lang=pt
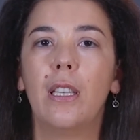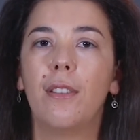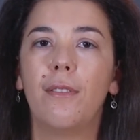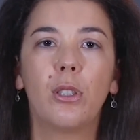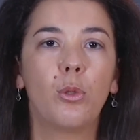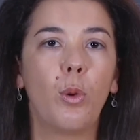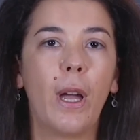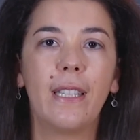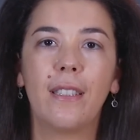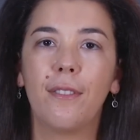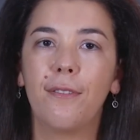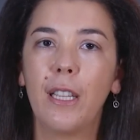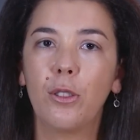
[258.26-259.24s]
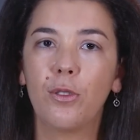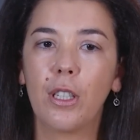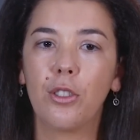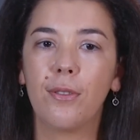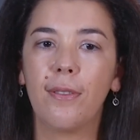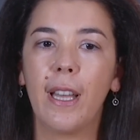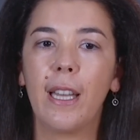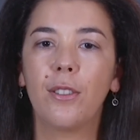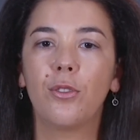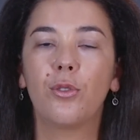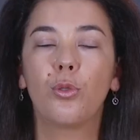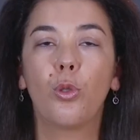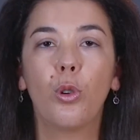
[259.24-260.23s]
e eventuais efeitos
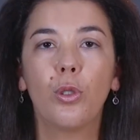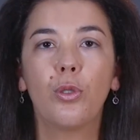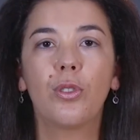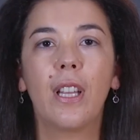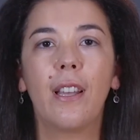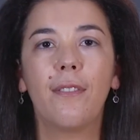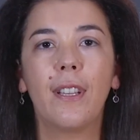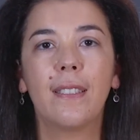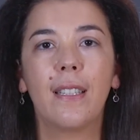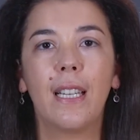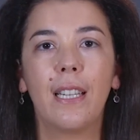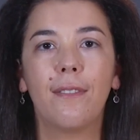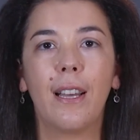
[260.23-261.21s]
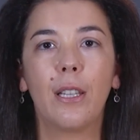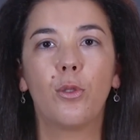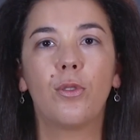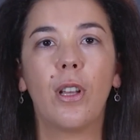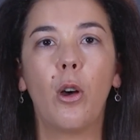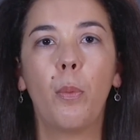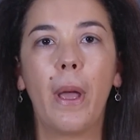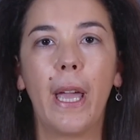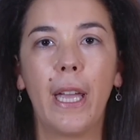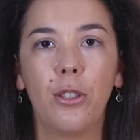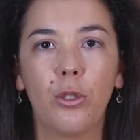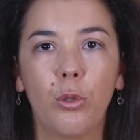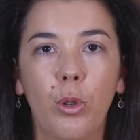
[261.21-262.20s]
adversos, todos devem ser levados ao
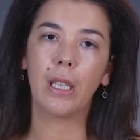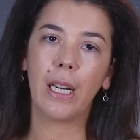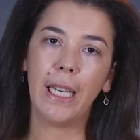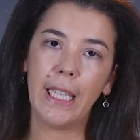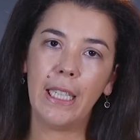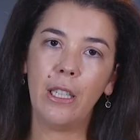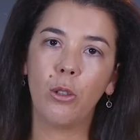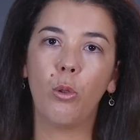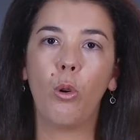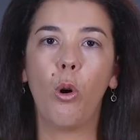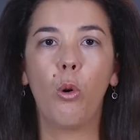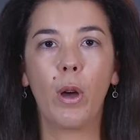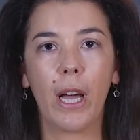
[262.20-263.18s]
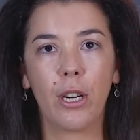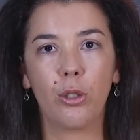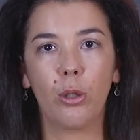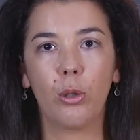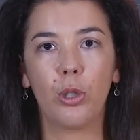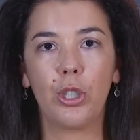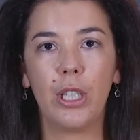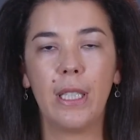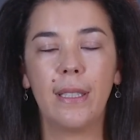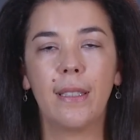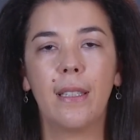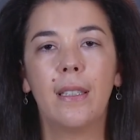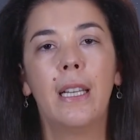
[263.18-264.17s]
médico, clínico ou
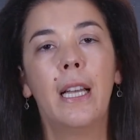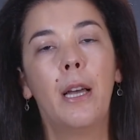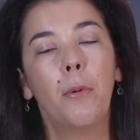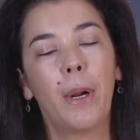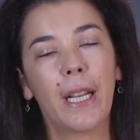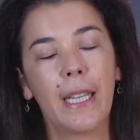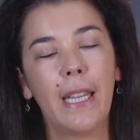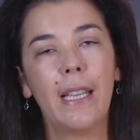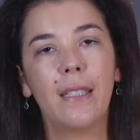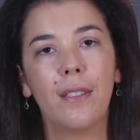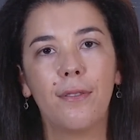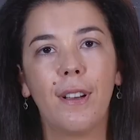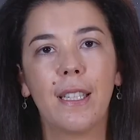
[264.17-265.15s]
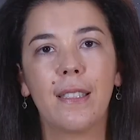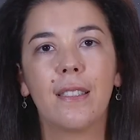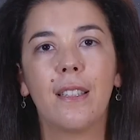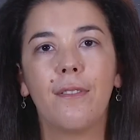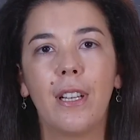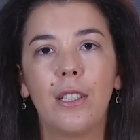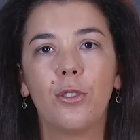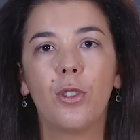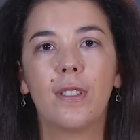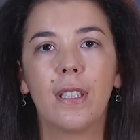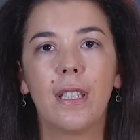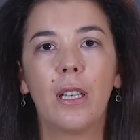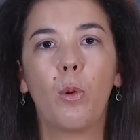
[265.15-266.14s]
cardiologista, para que esse faça as
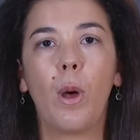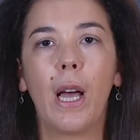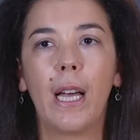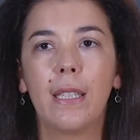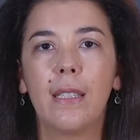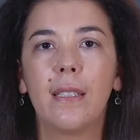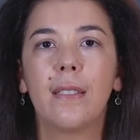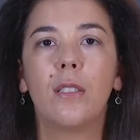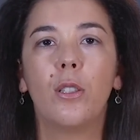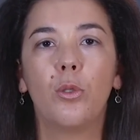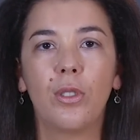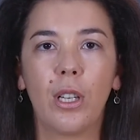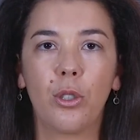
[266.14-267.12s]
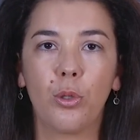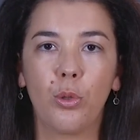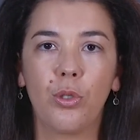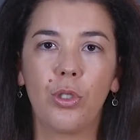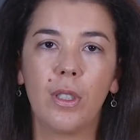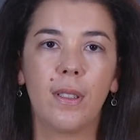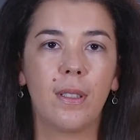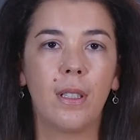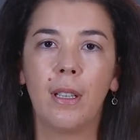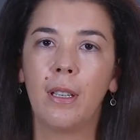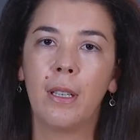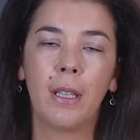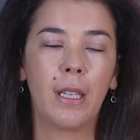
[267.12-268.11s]
avaliações adequadas e os ajustes
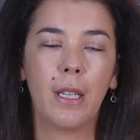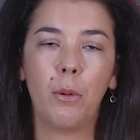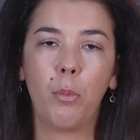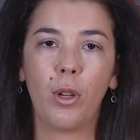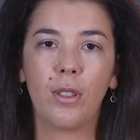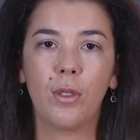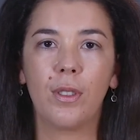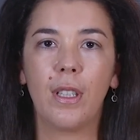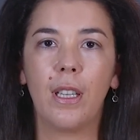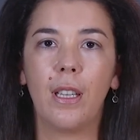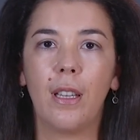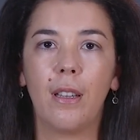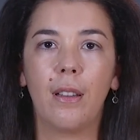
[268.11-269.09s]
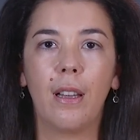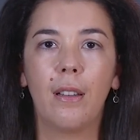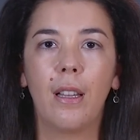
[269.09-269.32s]
que possam ser